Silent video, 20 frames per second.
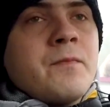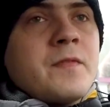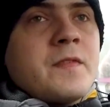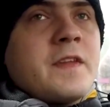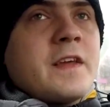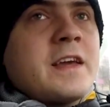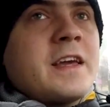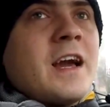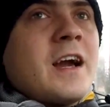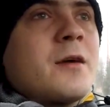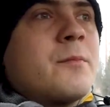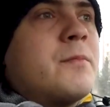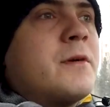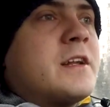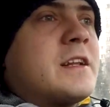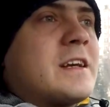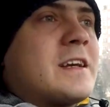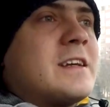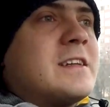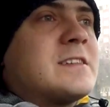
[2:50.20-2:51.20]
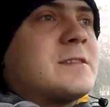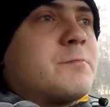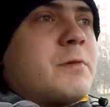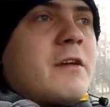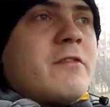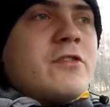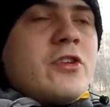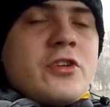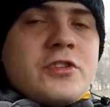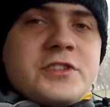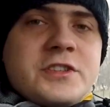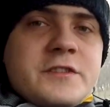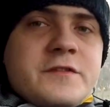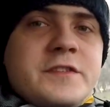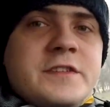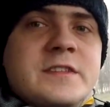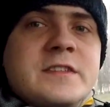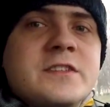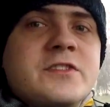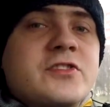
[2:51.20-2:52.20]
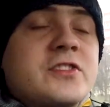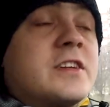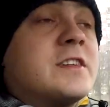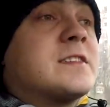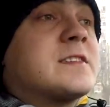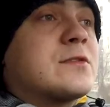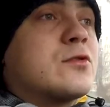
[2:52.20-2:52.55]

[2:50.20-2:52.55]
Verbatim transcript: tak jakby takiej sprawności fizycznej,